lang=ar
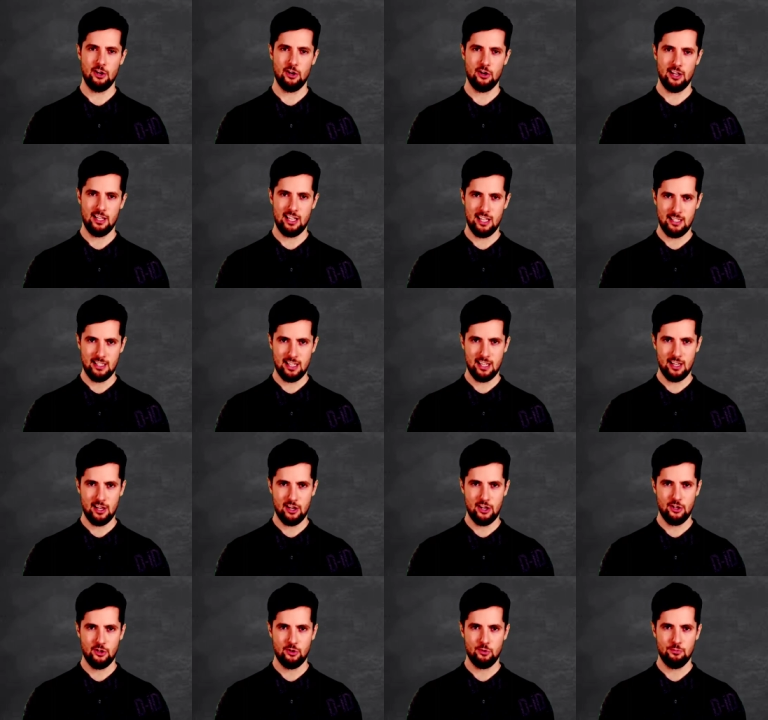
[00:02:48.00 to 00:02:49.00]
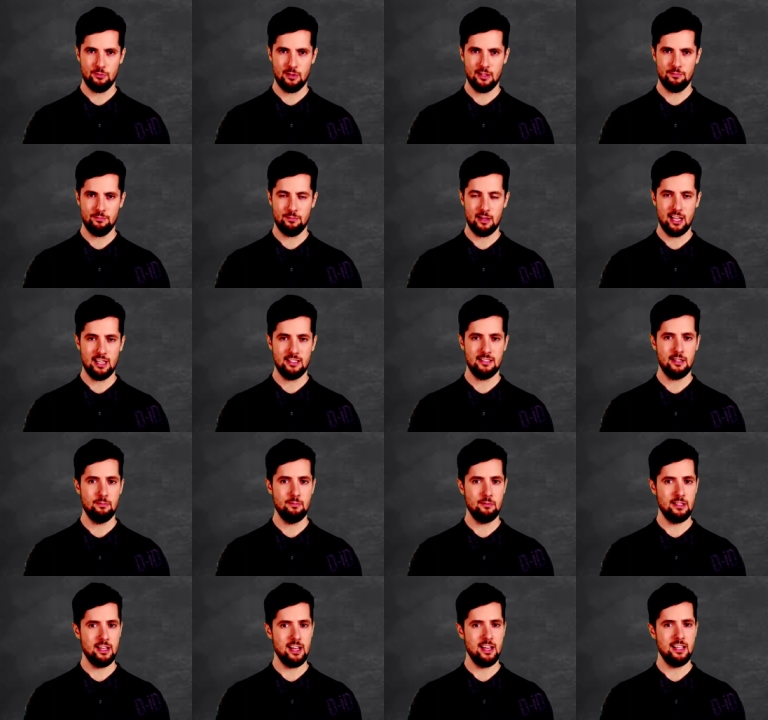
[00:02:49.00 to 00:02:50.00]
وكان آخر من مات
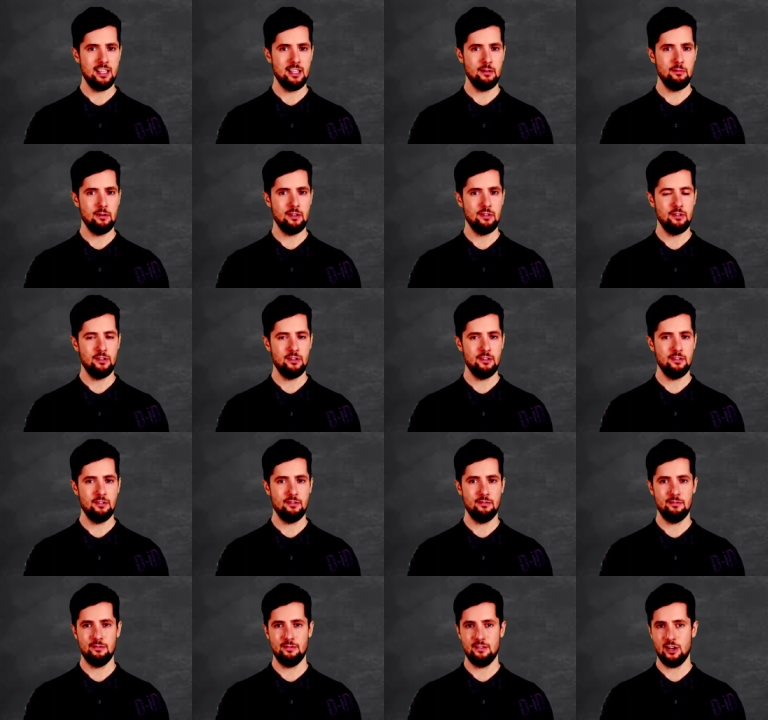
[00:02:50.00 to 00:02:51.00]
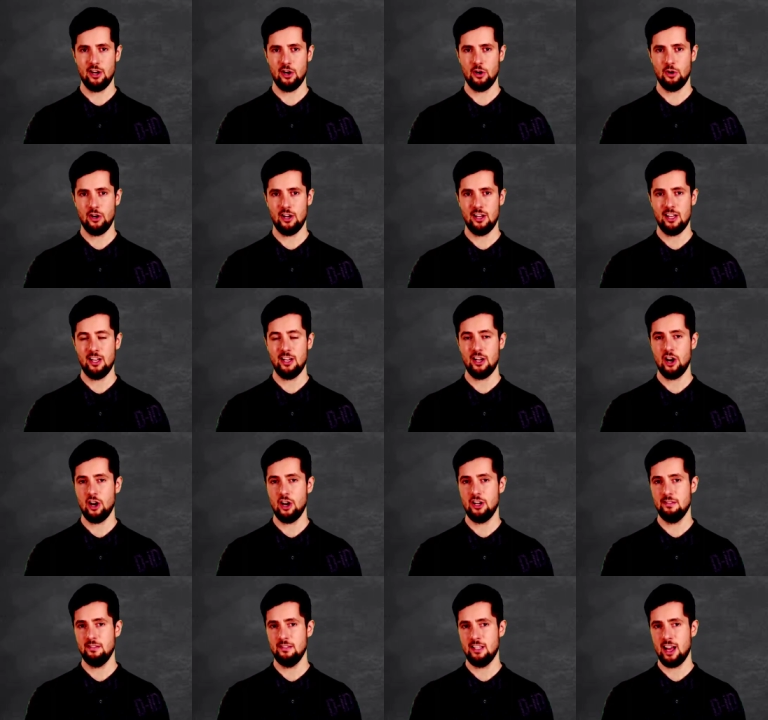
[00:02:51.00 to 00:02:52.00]
من أهل بدر وكان
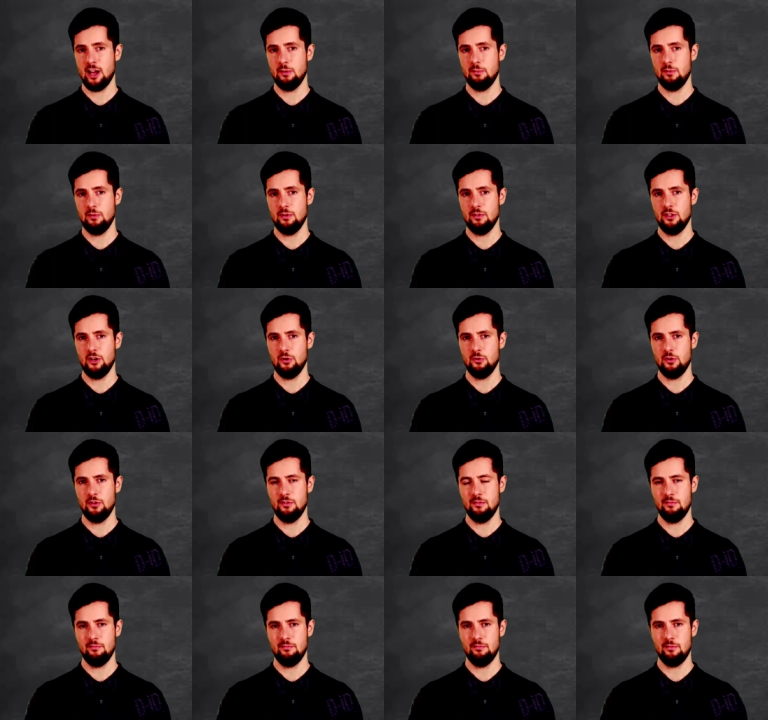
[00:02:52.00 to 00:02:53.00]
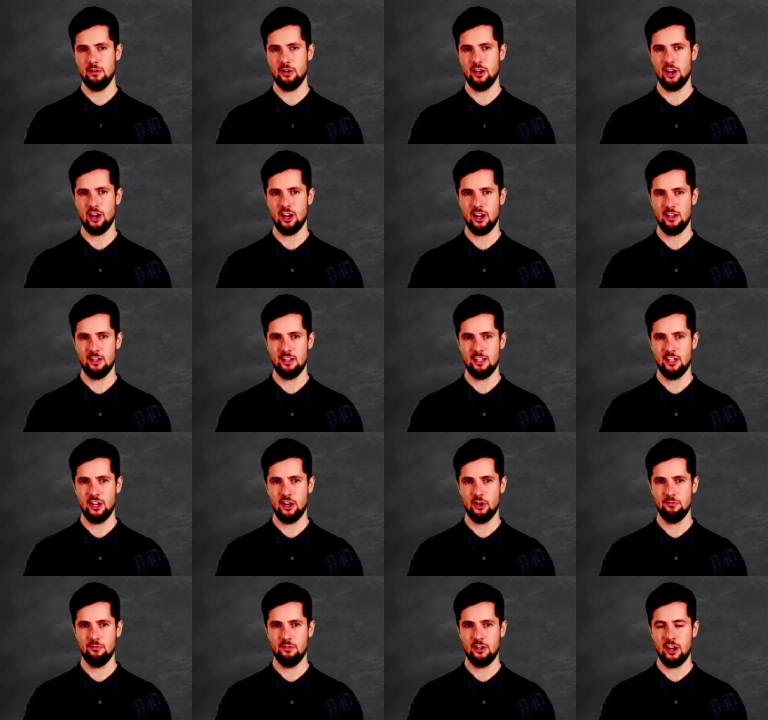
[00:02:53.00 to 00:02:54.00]
قد ذهب بصره قال
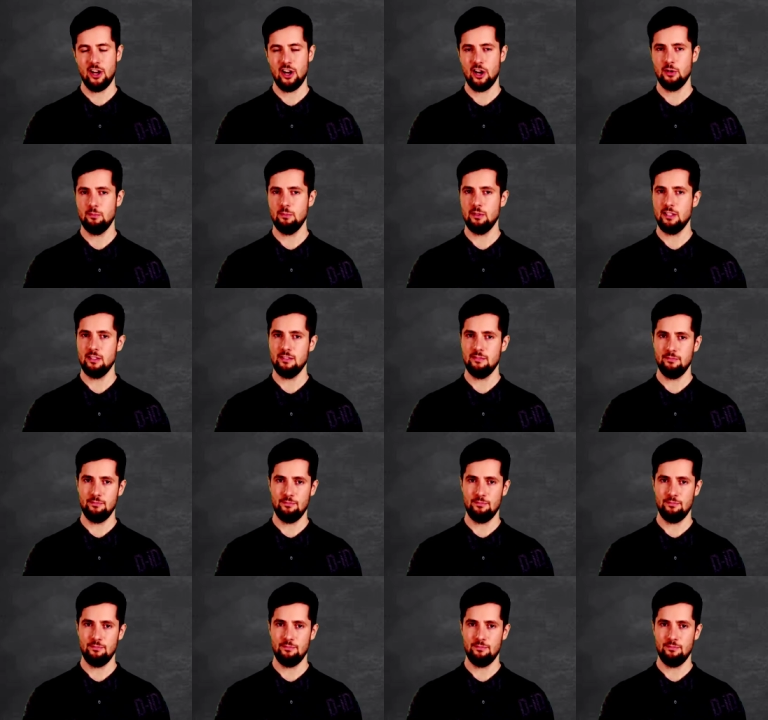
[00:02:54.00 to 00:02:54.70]
لأصحابه